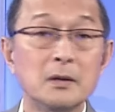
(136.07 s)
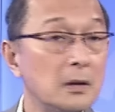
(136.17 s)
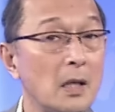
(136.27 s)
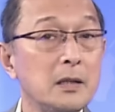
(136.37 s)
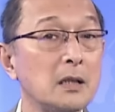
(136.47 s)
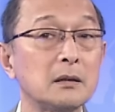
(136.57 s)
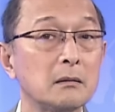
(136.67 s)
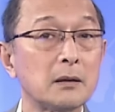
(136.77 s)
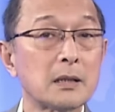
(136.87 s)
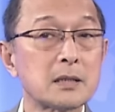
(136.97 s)
thế nhưng
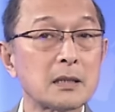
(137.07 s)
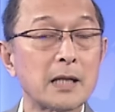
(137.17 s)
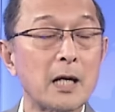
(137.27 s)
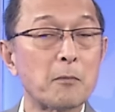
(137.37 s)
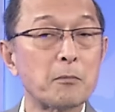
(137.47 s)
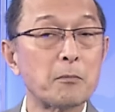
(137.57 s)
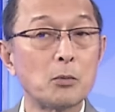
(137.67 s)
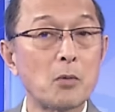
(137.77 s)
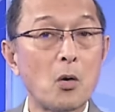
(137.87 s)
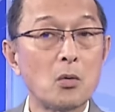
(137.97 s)
Texas ngày hôm nay tuyên
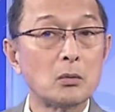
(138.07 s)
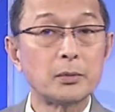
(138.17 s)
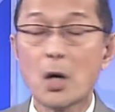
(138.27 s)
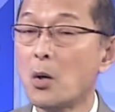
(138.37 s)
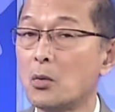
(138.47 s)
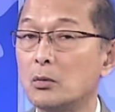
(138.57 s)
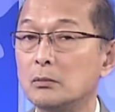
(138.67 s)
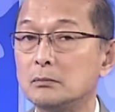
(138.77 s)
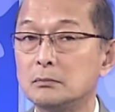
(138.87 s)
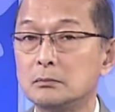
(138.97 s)
bố no,
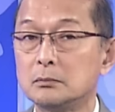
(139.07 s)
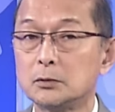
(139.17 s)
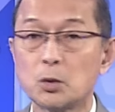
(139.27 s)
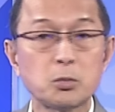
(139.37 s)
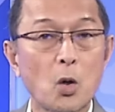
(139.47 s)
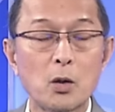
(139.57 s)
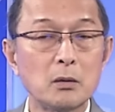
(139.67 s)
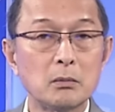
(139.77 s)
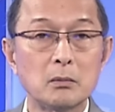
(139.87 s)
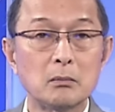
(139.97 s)
chúng tôi
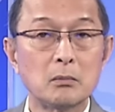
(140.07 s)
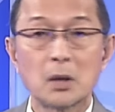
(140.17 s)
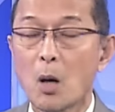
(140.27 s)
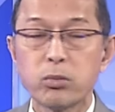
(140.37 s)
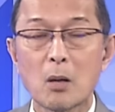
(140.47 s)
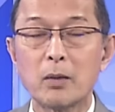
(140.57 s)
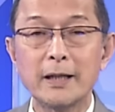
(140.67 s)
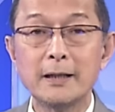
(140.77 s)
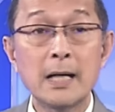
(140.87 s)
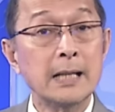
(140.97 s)
không đồng
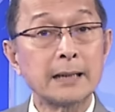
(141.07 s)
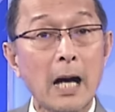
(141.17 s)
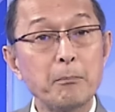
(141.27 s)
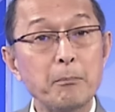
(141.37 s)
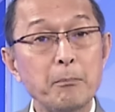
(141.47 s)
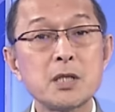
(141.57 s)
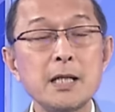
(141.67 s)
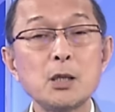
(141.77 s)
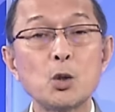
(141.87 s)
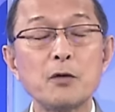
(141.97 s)
ý. Thậm chí
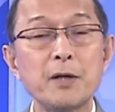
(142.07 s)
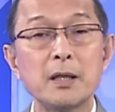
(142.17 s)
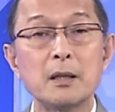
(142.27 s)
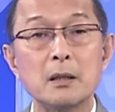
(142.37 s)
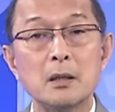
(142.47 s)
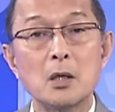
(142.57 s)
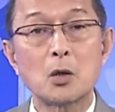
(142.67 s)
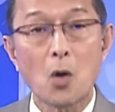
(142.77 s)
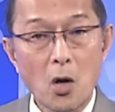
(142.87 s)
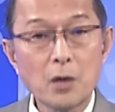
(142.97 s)
thưa quý vị,
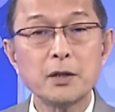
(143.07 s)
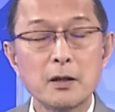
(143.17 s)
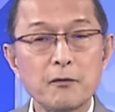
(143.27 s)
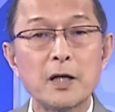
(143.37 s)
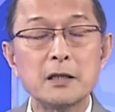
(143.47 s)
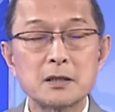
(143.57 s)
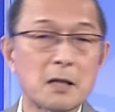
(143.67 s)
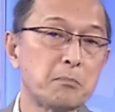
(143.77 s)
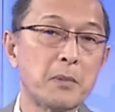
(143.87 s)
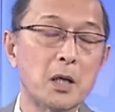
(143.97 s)
có những vị
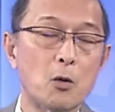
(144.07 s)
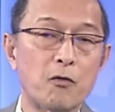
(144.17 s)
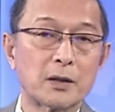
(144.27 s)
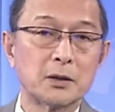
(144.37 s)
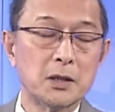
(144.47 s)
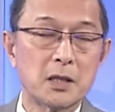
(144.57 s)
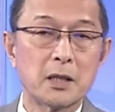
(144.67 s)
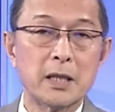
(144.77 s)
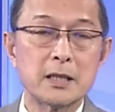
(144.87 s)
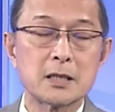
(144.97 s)
dân biểu và thượng
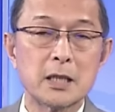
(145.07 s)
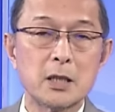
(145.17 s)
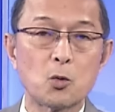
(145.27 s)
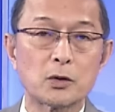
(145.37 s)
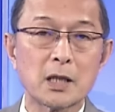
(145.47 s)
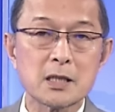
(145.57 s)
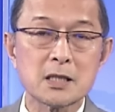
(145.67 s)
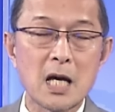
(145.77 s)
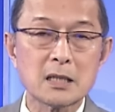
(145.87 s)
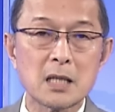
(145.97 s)
nghị sĩ của
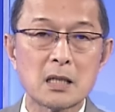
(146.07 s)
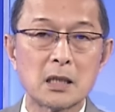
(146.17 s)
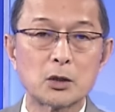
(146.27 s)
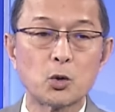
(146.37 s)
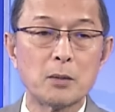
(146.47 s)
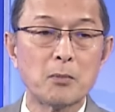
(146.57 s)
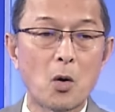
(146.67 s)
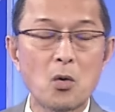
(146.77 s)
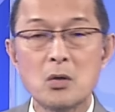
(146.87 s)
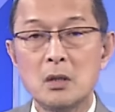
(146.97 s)
Texas đó là tuyên
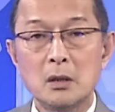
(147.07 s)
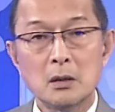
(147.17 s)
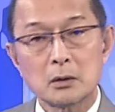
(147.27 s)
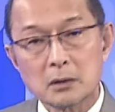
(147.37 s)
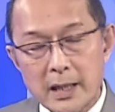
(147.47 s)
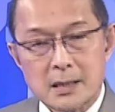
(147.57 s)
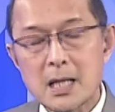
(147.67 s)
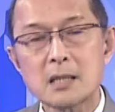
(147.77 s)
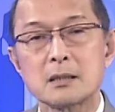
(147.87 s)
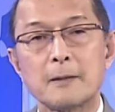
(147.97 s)
bố Texas